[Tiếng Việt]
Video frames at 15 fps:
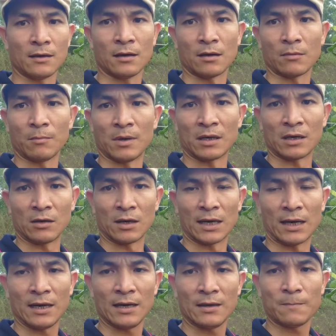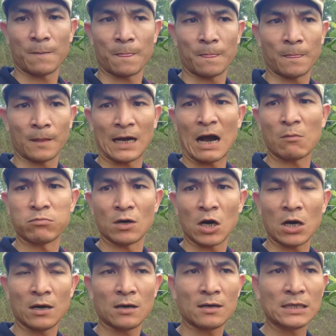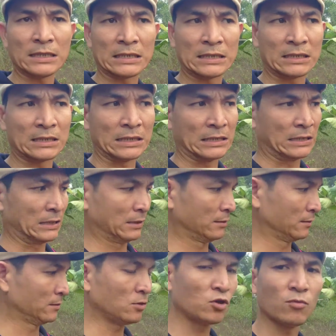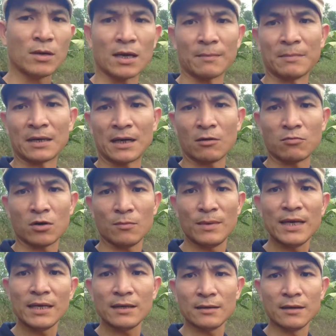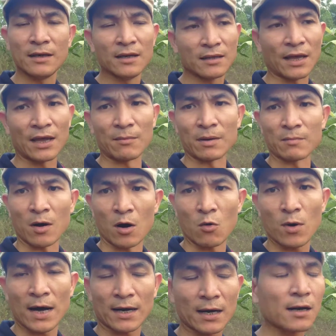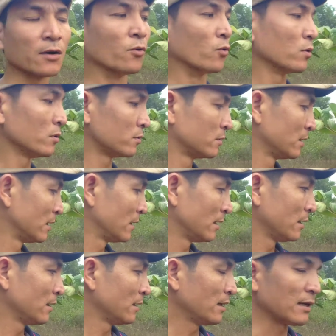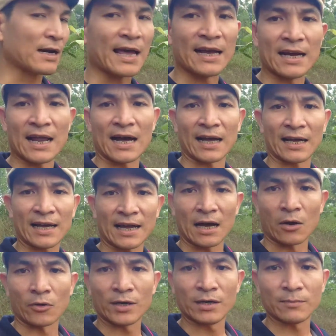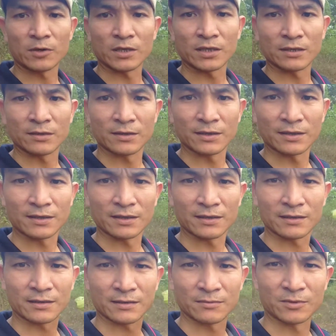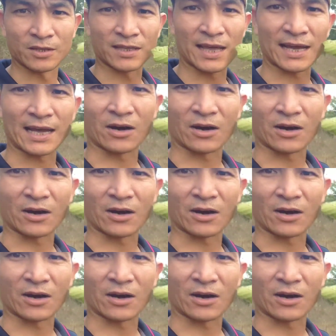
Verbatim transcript: à, mình khỏe không có ờ, nói chung là mình không có biết thì mình bỏ qua rất là uổng luôn đây là cái cây ổi nè mọi người mọi người thấy